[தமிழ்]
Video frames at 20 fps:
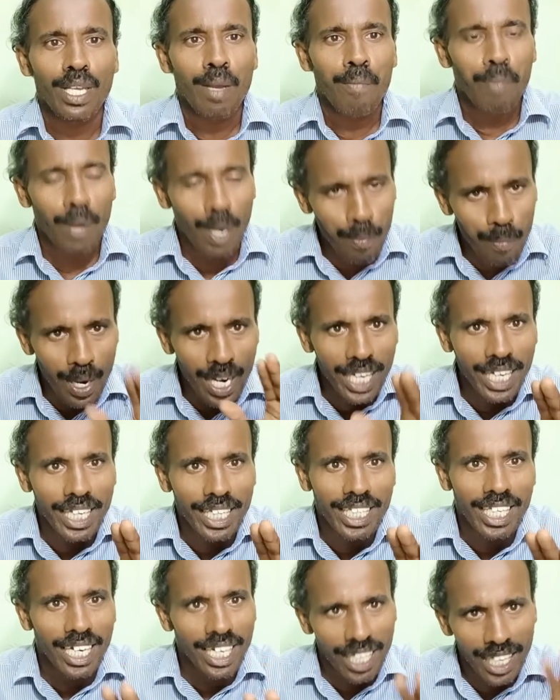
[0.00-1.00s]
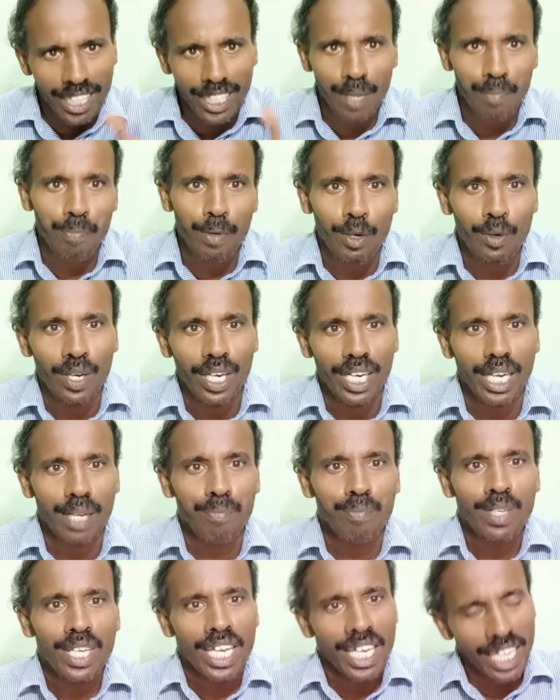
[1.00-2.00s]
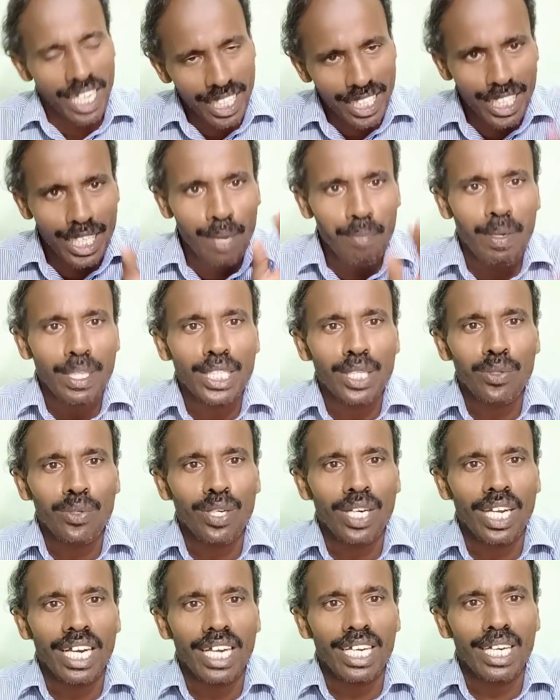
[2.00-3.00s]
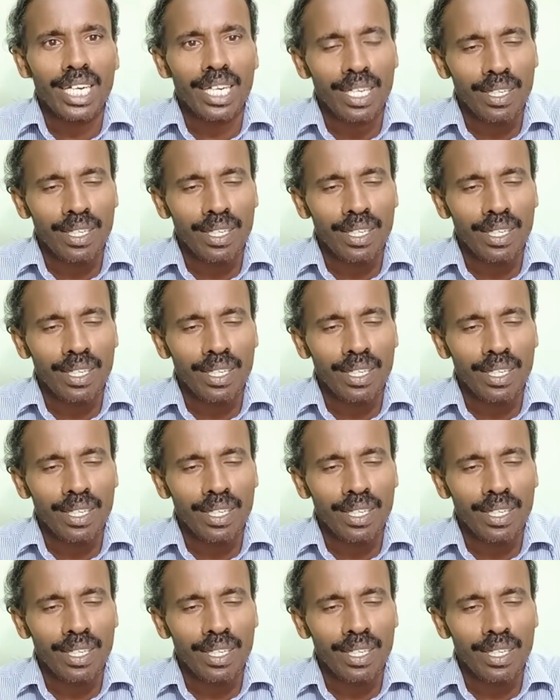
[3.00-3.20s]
பெரும்பாலும் கிச்சனில் தான் தப்பு பண்ணுவாங்க கிச்சனில் பார்த்தீங்க சொன்னாக்க